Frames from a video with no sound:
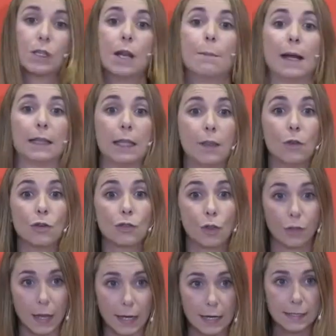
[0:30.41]
si el Partido
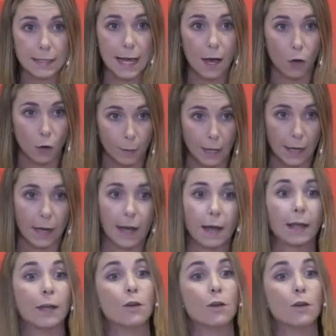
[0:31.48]
Socialista gobierna.